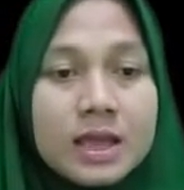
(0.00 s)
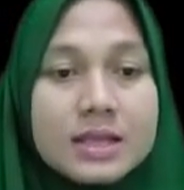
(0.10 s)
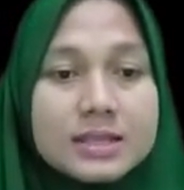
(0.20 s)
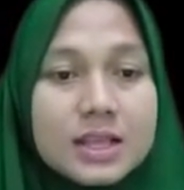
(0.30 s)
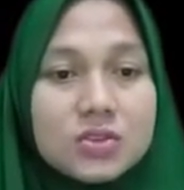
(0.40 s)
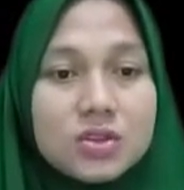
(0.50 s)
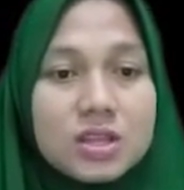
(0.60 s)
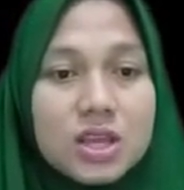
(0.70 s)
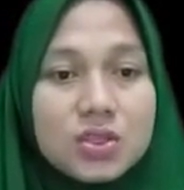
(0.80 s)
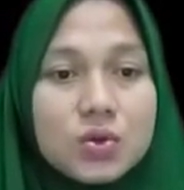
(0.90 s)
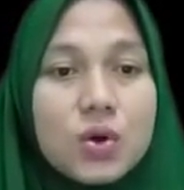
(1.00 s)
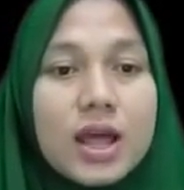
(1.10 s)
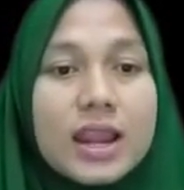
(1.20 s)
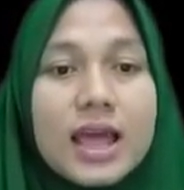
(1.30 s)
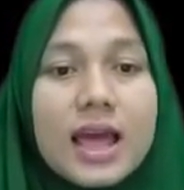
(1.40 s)
Selanjutnya itu
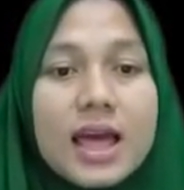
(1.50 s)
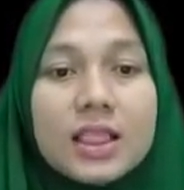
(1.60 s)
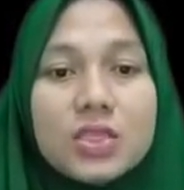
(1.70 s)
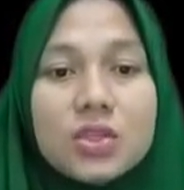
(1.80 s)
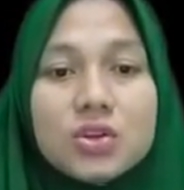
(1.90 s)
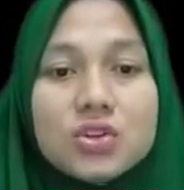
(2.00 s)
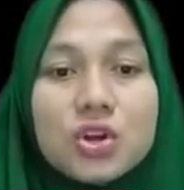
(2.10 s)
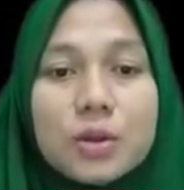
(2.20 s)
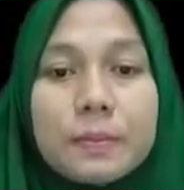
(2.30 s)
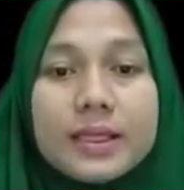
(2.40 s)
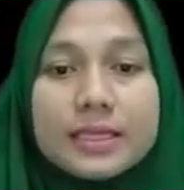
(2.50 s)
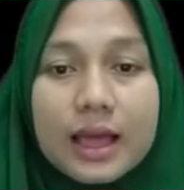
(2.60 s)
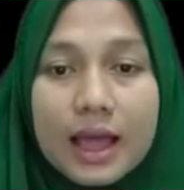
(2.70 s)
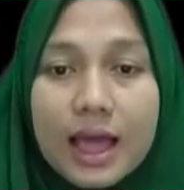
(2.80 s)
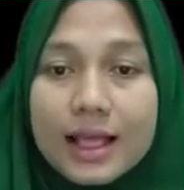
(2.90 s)
ada
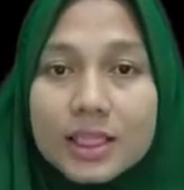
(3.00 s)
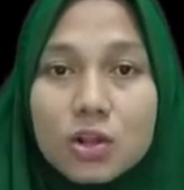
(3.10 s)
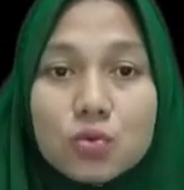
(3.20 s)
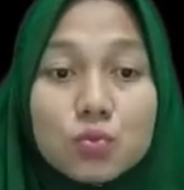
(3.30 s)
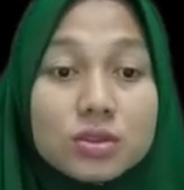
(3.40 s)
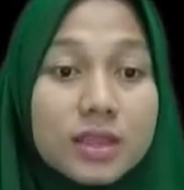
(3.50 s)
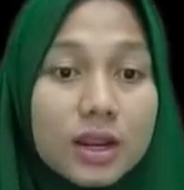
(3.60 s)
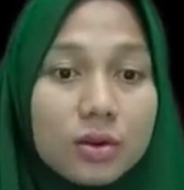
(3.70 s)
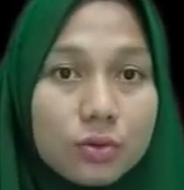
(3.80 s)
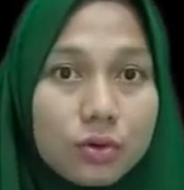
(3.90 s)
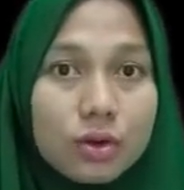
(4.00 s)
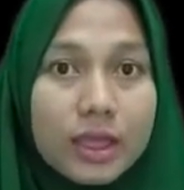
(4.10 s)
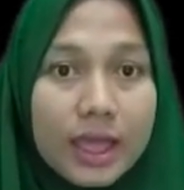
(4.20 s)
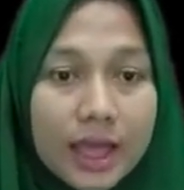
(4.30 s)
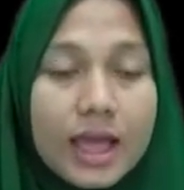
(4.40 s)
antocorapita atau lumut tanduk
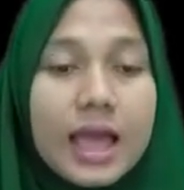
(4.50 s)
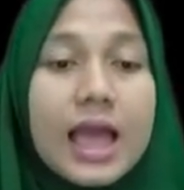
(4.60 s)
ya.